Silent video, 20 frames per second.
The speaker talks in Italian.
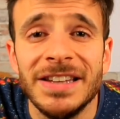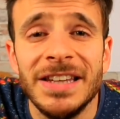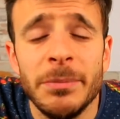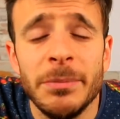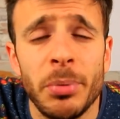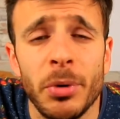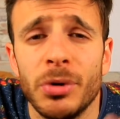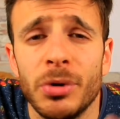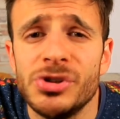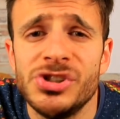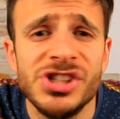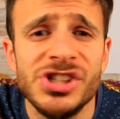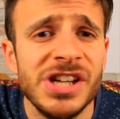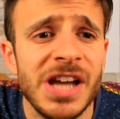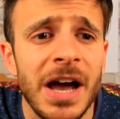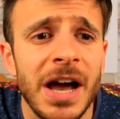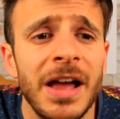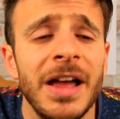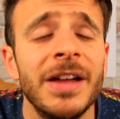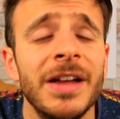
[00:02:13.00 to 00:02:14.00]

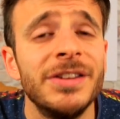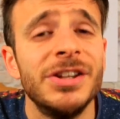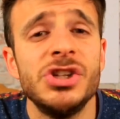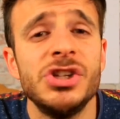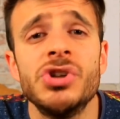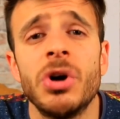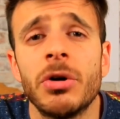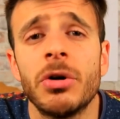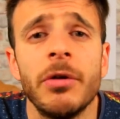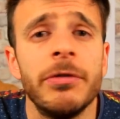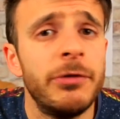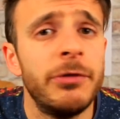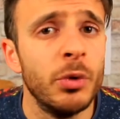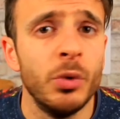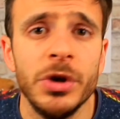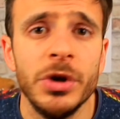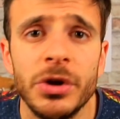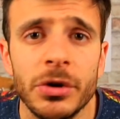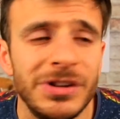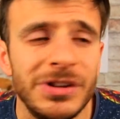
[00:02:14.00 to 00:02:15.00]
tipologia di gioco
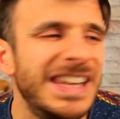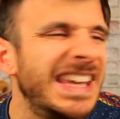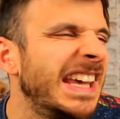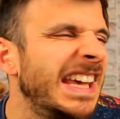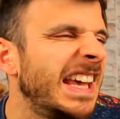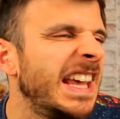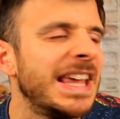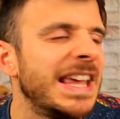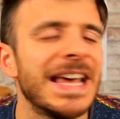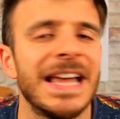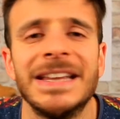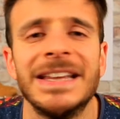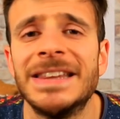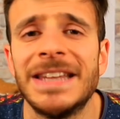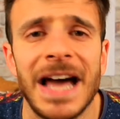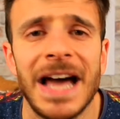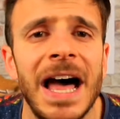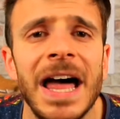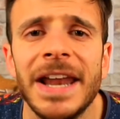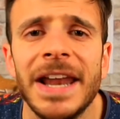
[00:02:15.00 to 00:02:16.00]
fluido, di
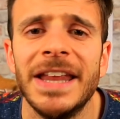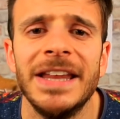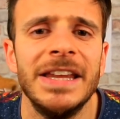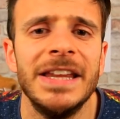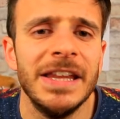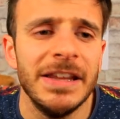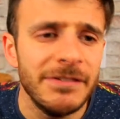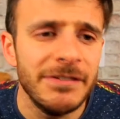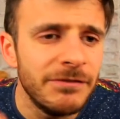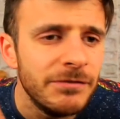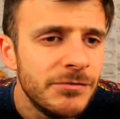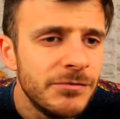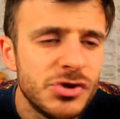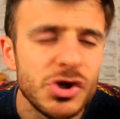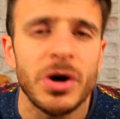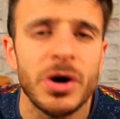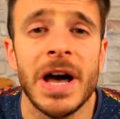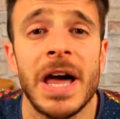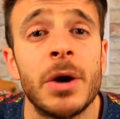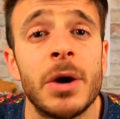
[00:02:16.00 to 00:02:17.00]
incantare, di
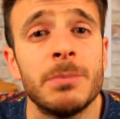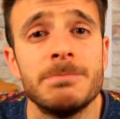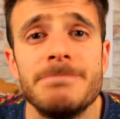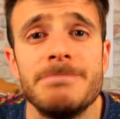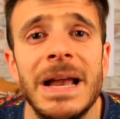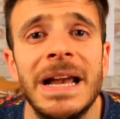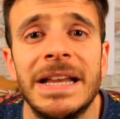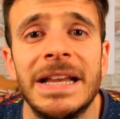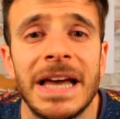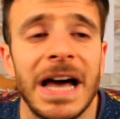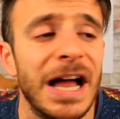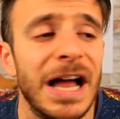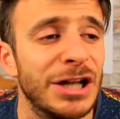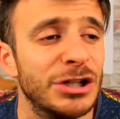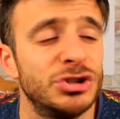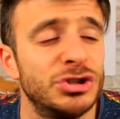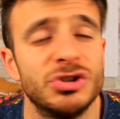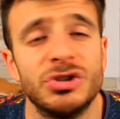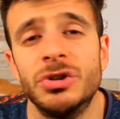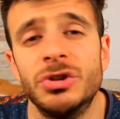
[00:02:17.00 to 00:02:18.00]
giocare un bel
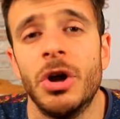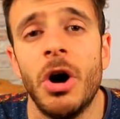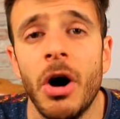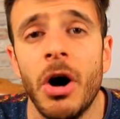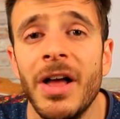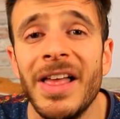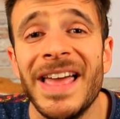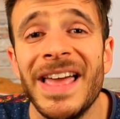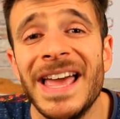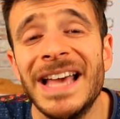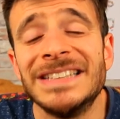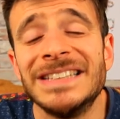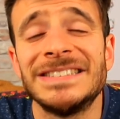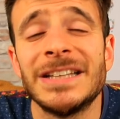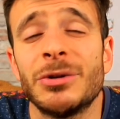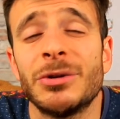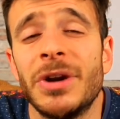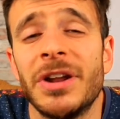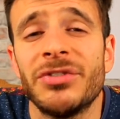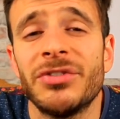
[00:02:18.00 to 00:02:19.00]
calcio. No, è
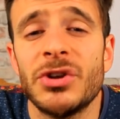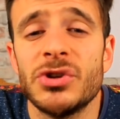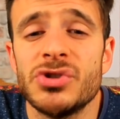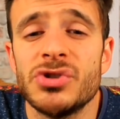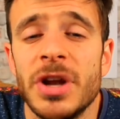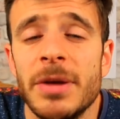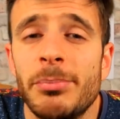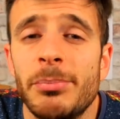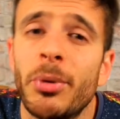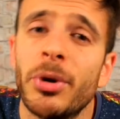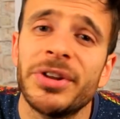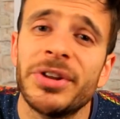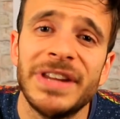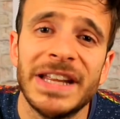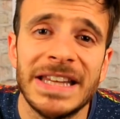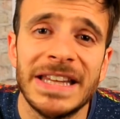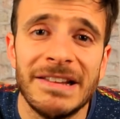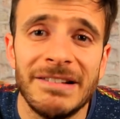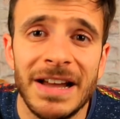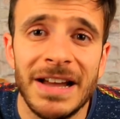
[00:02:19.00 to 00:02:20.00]
stata una stagione
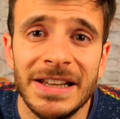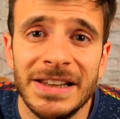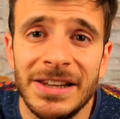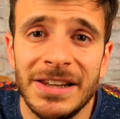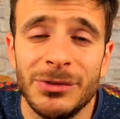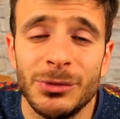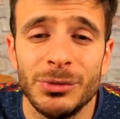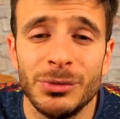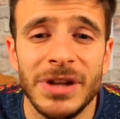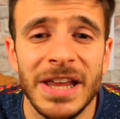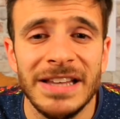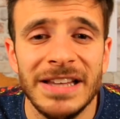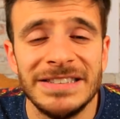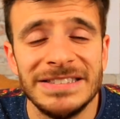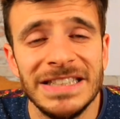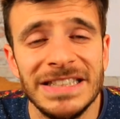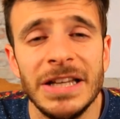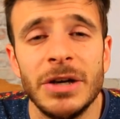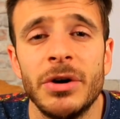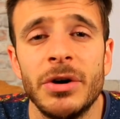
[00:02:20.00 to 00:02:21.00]
portata avanti su dei
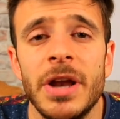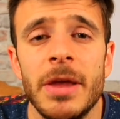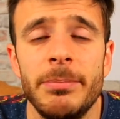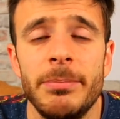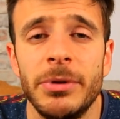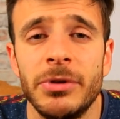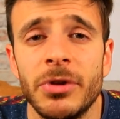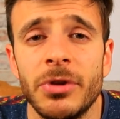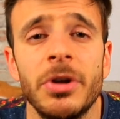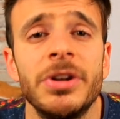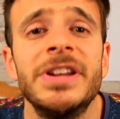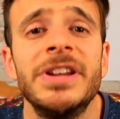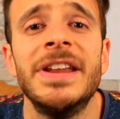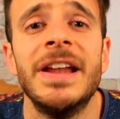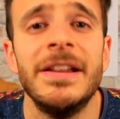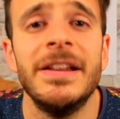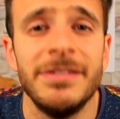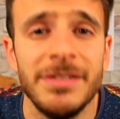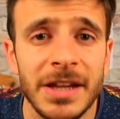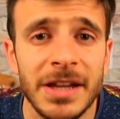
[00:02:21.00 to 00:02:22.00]
singoli episodi,
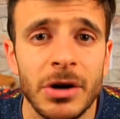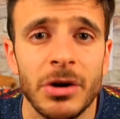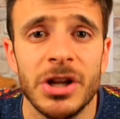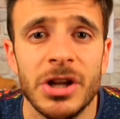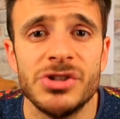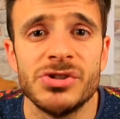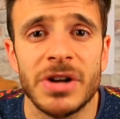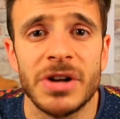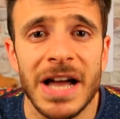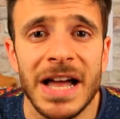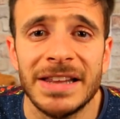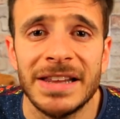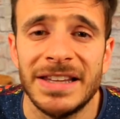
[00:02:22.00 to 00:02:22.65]
delle singole giocate.